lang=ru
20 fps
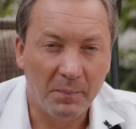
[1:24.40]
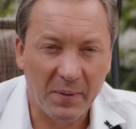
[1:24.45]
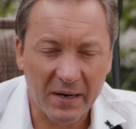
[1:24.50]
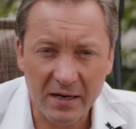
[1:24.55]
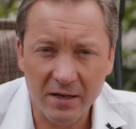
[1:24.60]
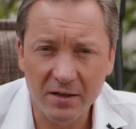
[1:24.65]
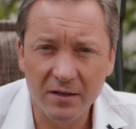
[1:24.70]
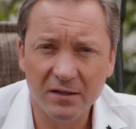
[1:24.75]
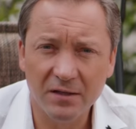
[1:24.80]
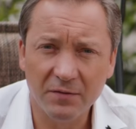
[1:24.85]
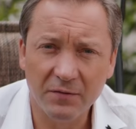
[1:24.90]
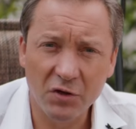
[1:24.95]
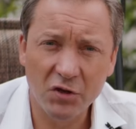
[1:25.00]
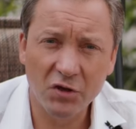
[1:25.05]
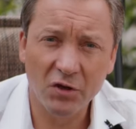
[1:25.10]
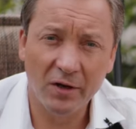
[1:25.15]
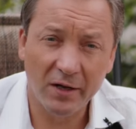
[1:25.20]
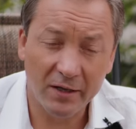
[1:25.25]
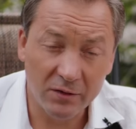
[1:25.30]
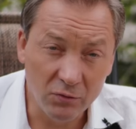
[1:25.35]
Пока не
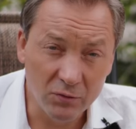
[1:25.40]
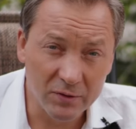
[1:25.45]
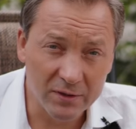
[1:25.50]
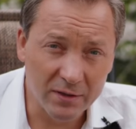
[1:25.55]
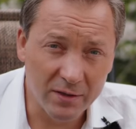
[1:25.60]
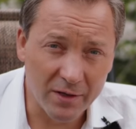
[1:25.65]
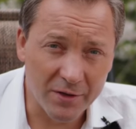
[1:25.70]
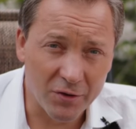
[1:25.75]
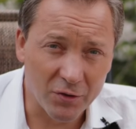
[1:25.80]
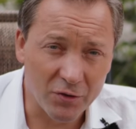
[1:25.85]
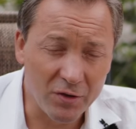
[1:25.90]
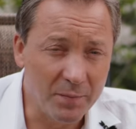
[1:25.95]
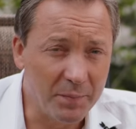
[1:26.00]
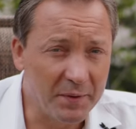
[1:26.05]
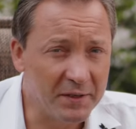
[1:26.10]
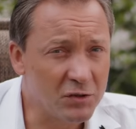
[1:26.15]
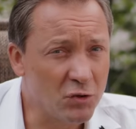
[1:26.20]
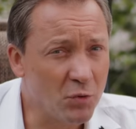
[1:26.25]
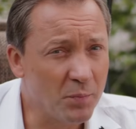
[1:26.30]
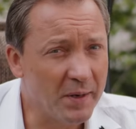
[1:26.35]
завершили одну задачу, не
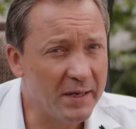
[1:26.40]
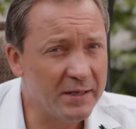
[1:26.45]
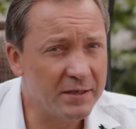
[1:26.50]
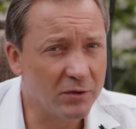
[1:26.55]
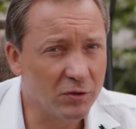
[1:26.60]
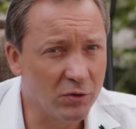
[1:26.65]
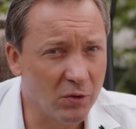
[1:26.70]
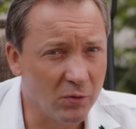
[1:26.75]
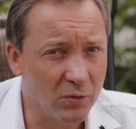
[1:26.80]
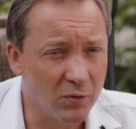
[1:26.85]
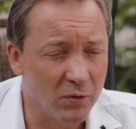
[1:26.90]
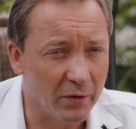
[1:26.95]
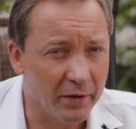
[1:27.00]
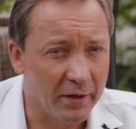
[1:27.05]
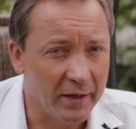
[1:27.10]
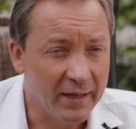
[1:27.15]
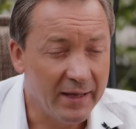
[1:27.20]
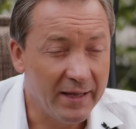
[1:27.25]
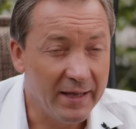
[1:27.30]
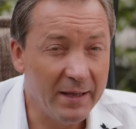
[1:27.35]
приступайте к другой.